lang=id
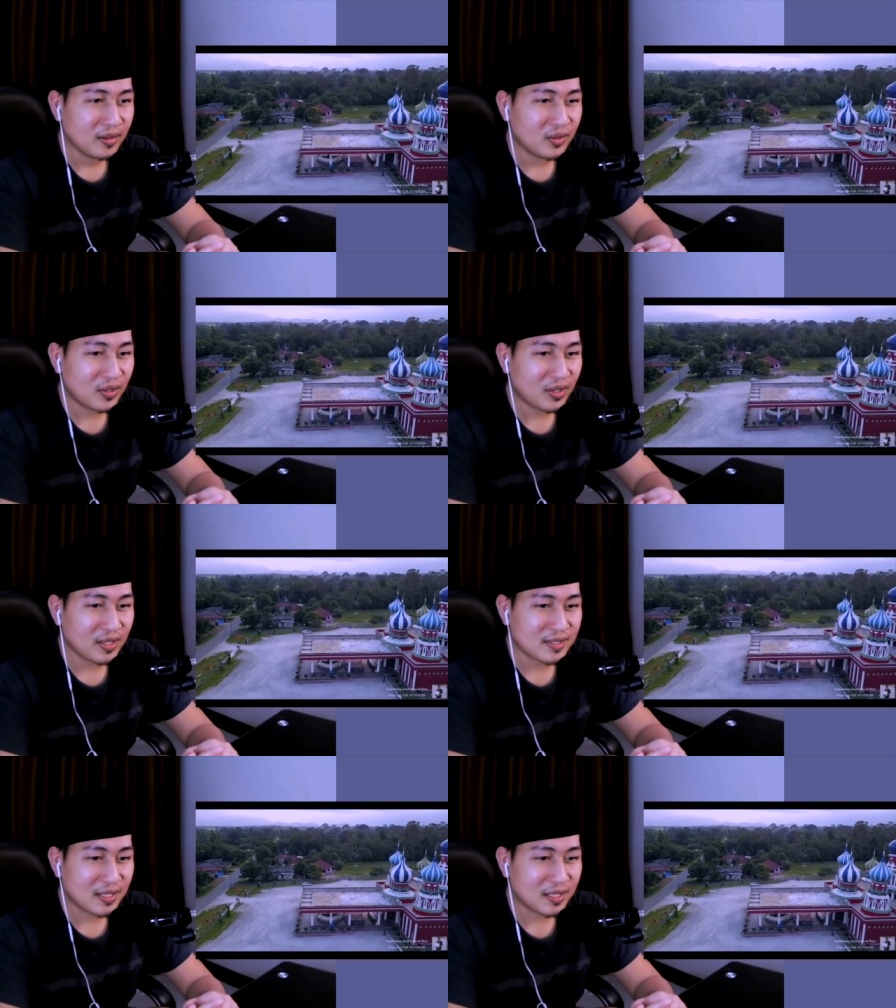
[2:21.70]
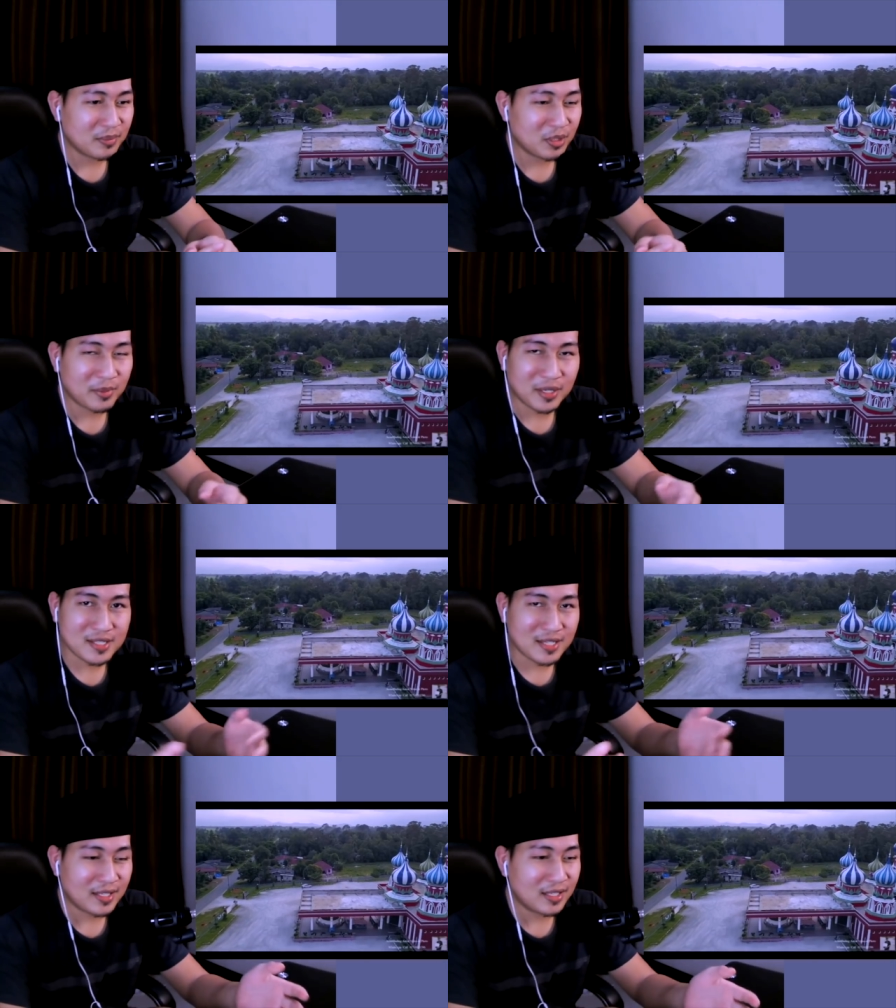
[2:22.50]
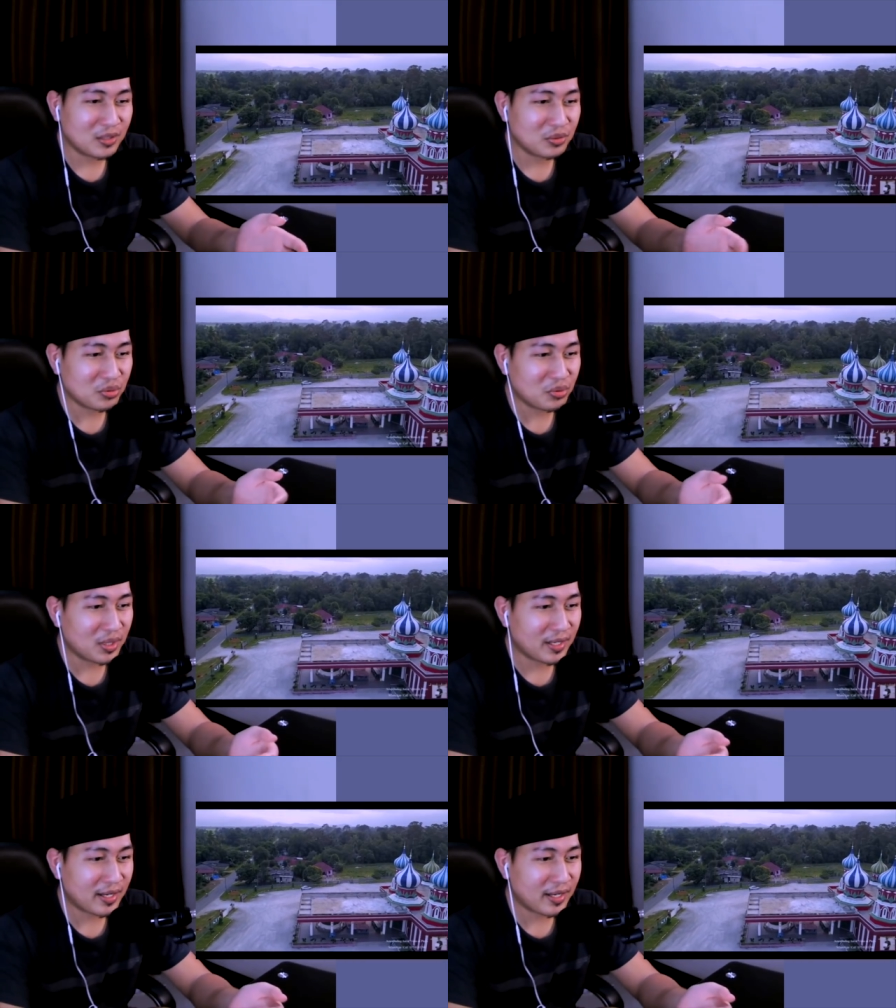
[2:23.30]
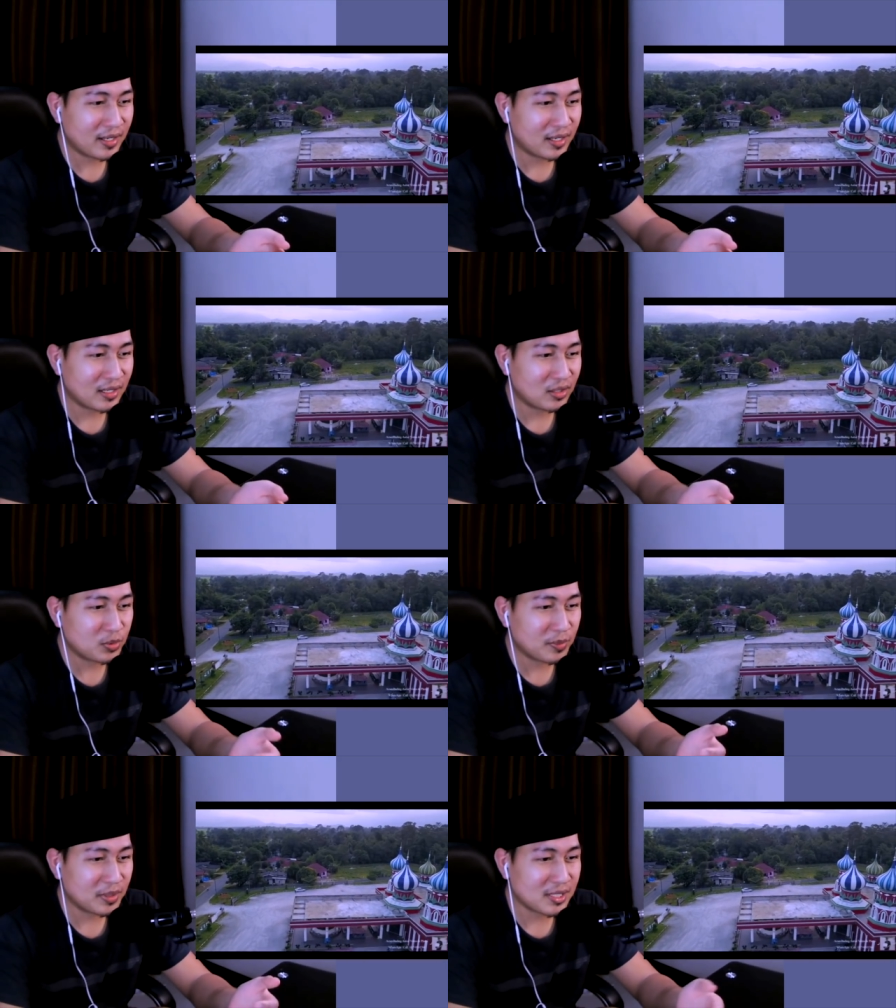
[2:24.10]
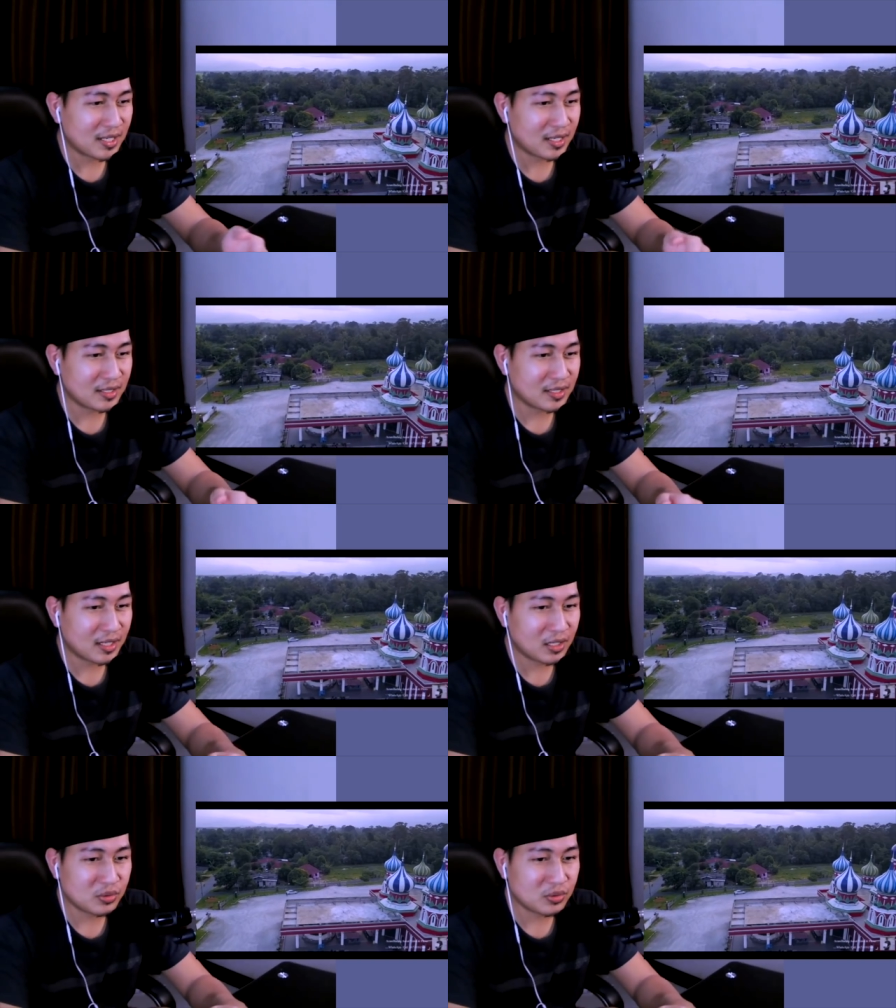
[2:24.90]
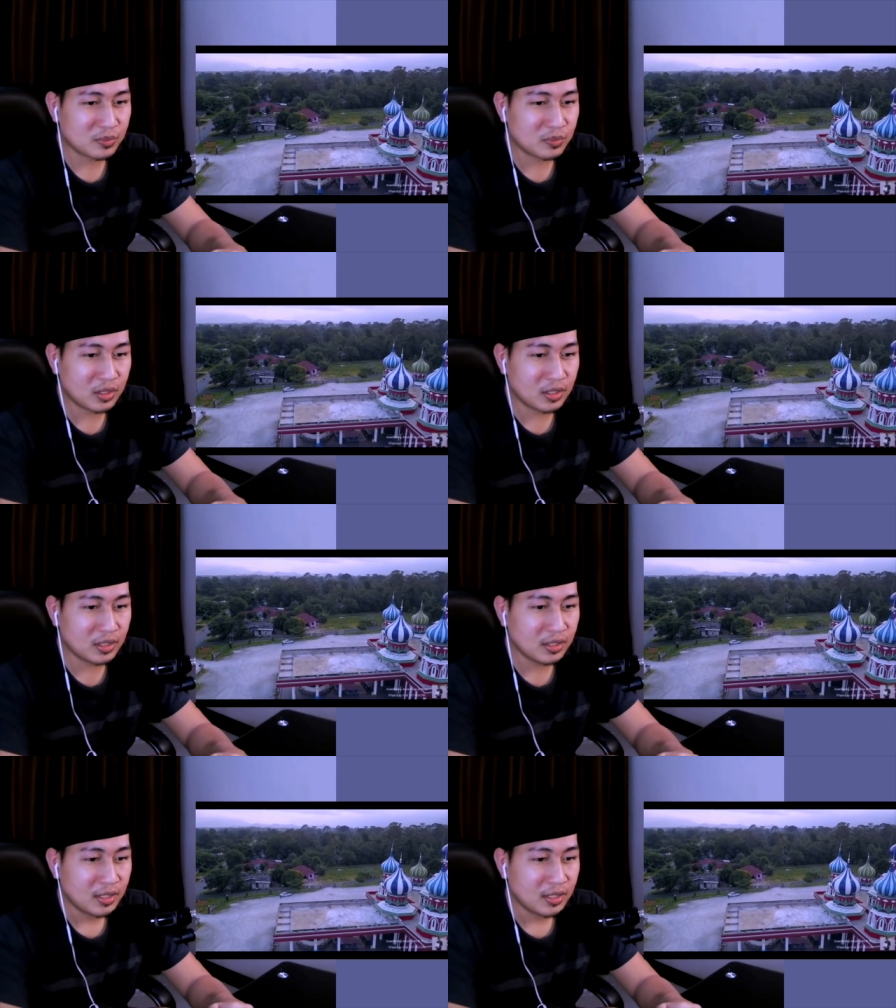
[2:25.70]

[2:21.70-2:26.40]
Oke, salam daripada saya untuk warga ataupun masyarakat Terengganu semua ini.